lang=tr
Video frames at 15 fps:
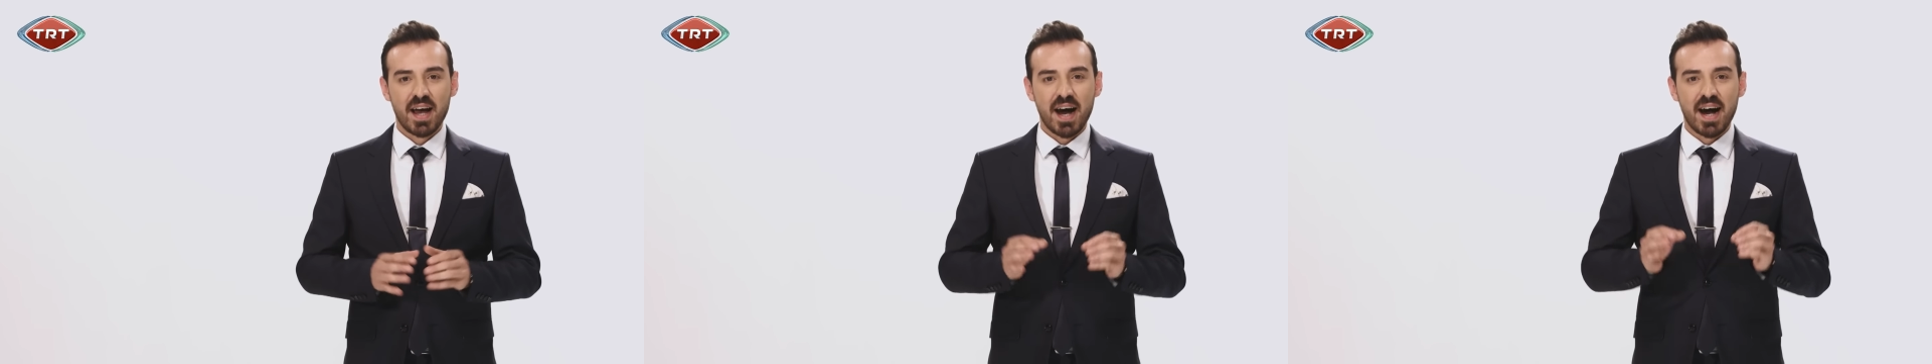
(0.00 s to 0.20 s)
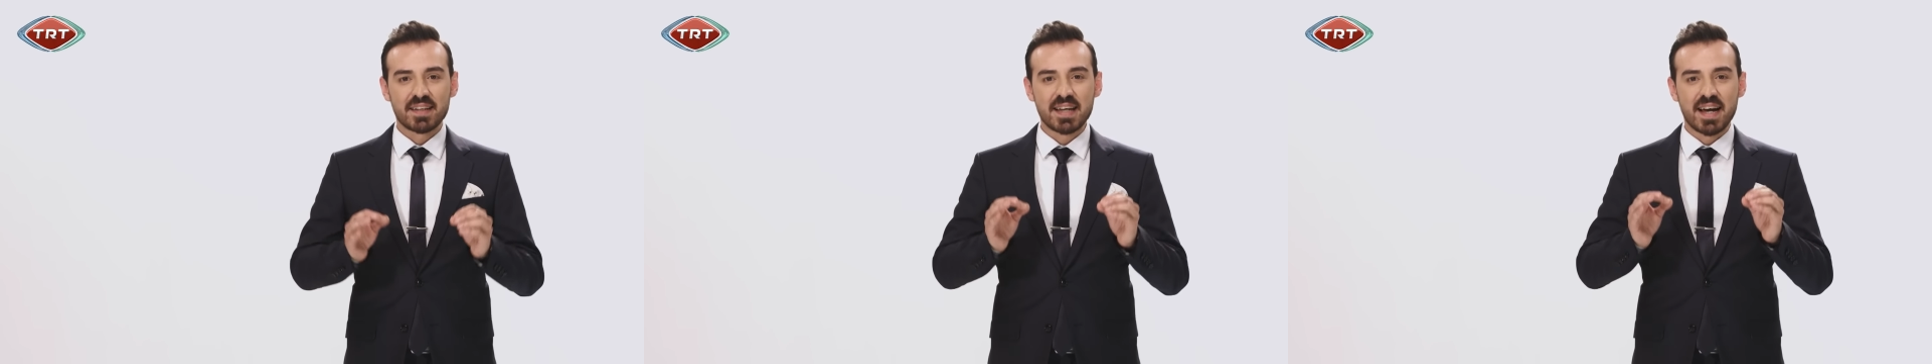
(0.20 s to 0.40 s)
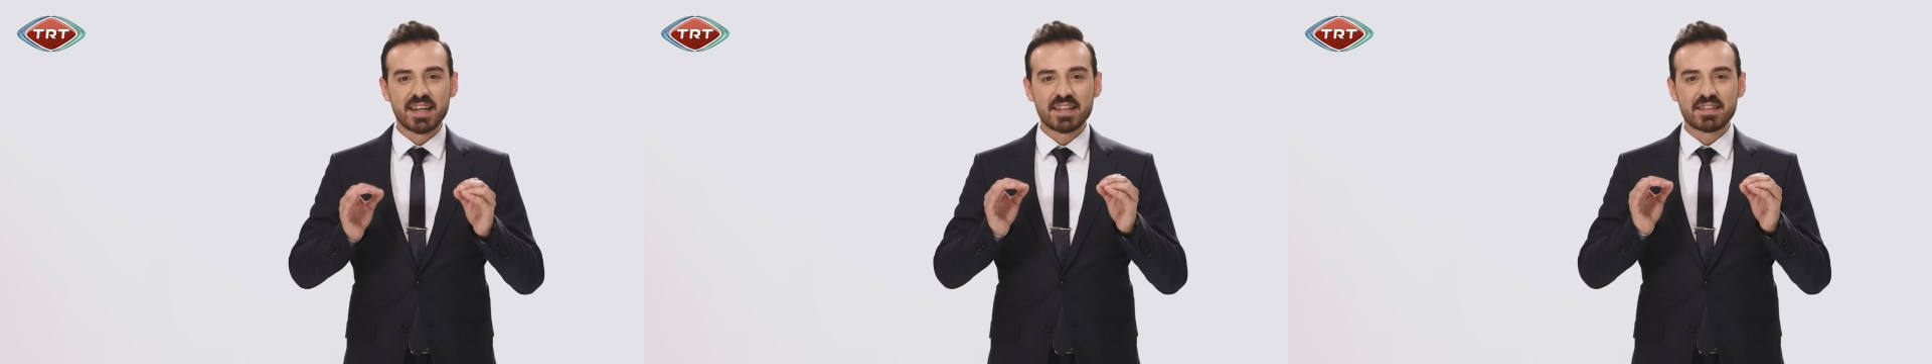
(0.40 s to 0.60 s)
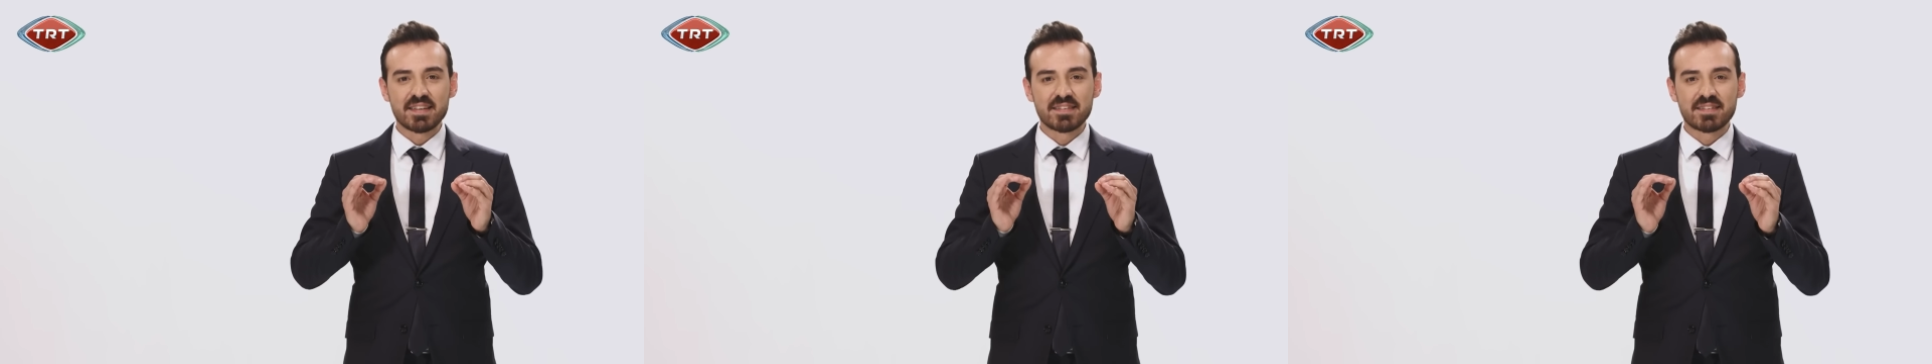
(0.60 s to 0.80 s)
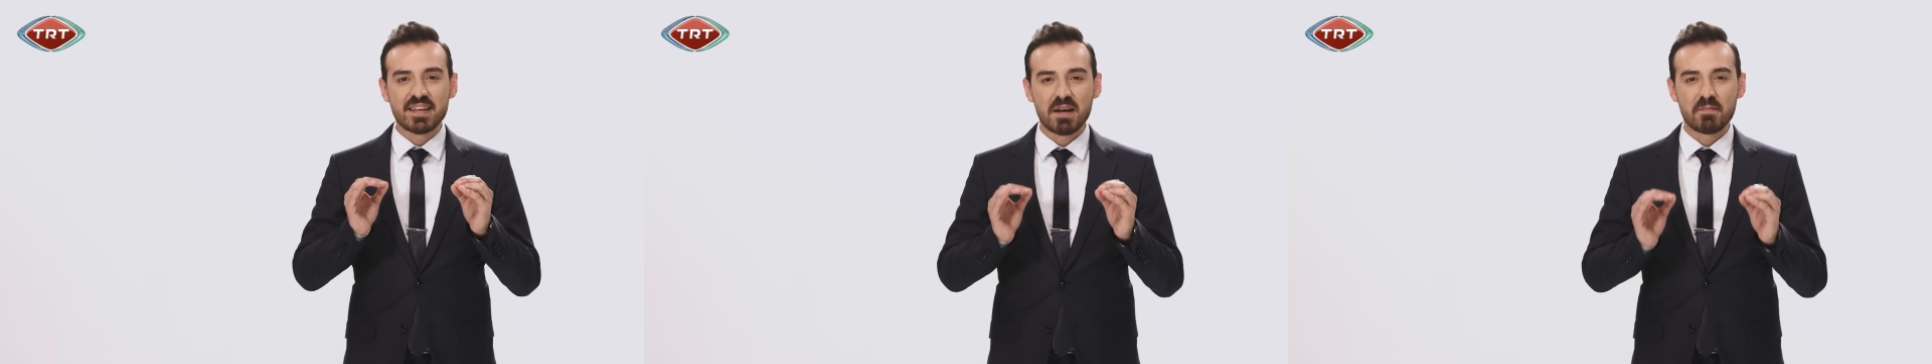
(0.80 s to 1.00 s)

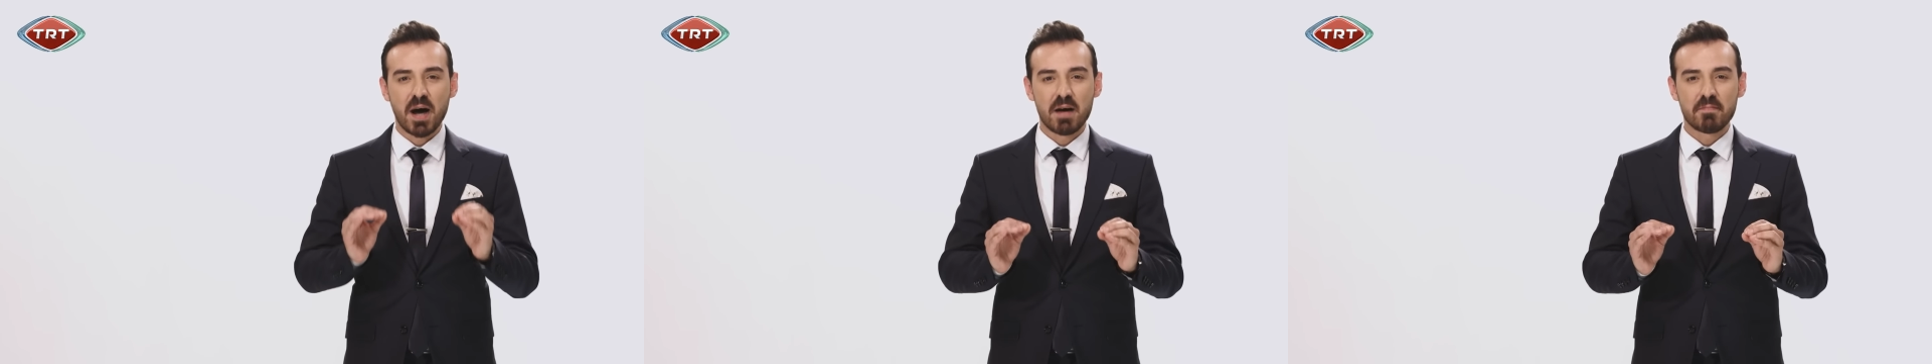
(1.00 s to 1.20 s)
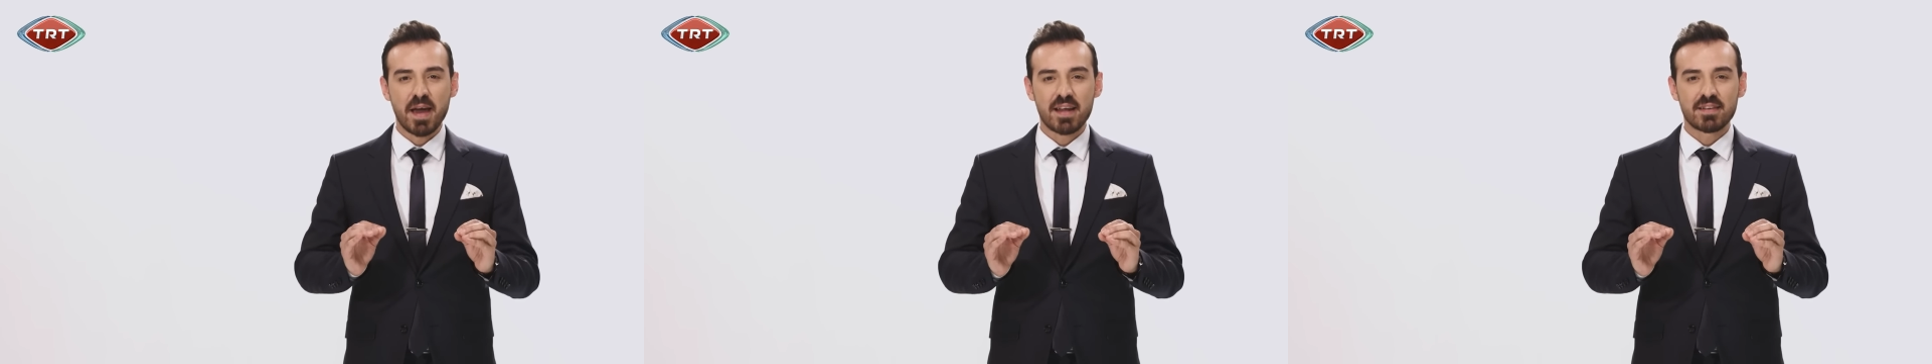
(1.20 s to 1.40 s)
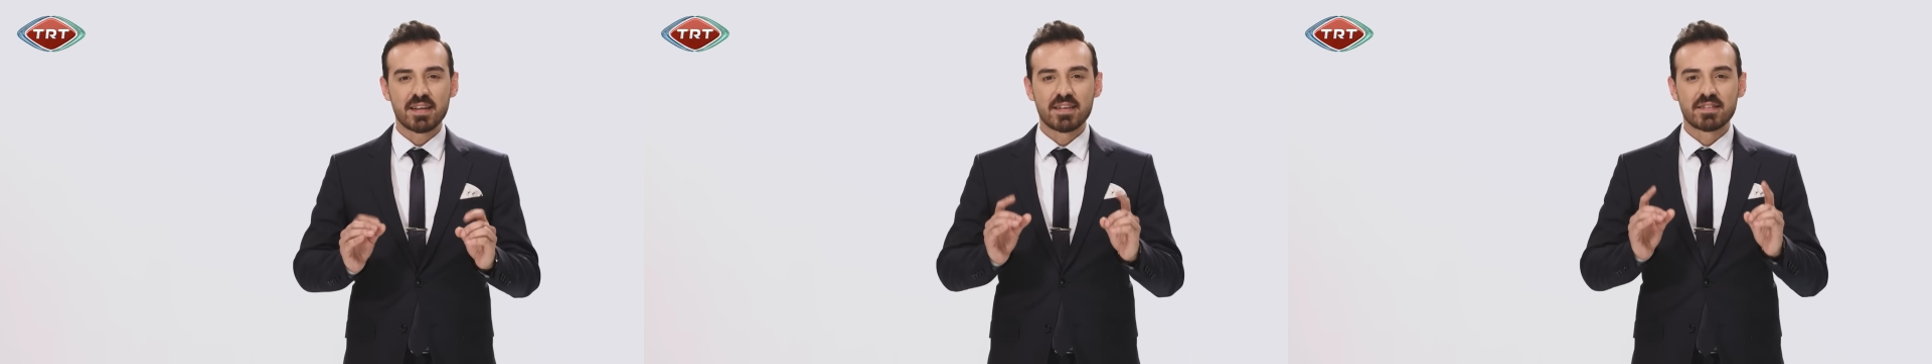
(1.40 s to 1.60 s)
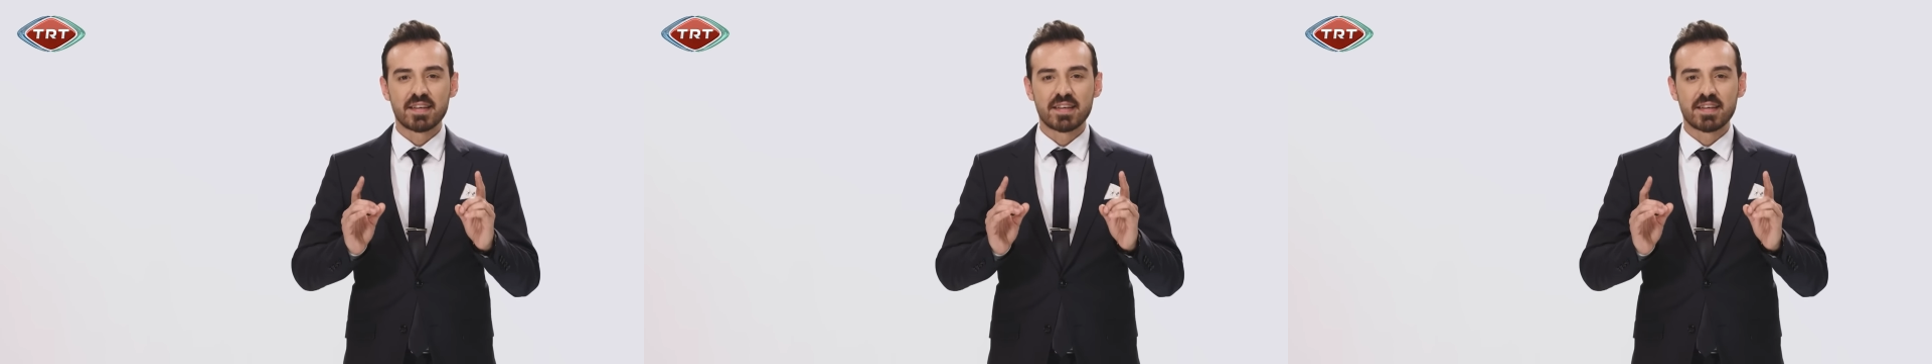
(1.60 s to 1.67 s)
adaletin tamamen